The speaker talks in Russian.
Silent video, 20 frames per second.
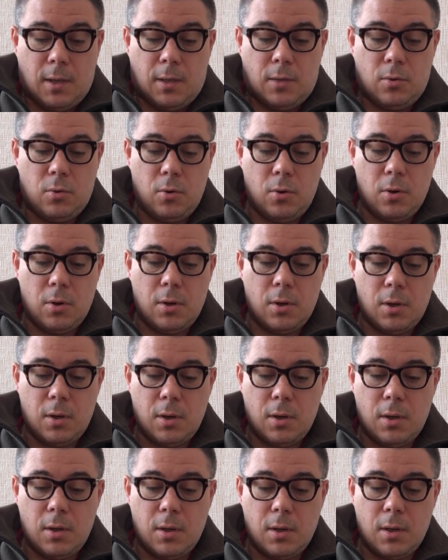Ну,
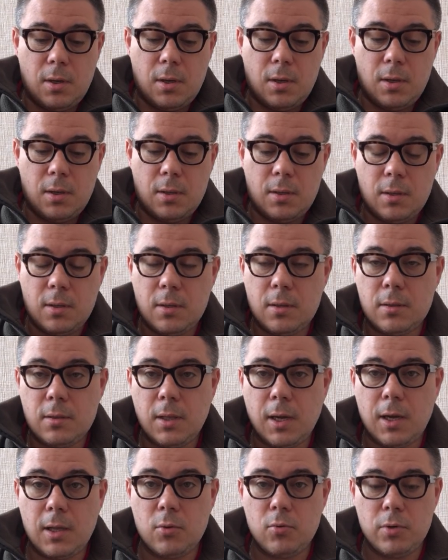э,
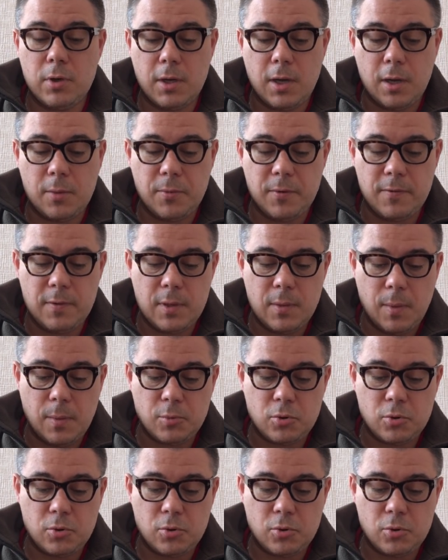накануне, как мы видим,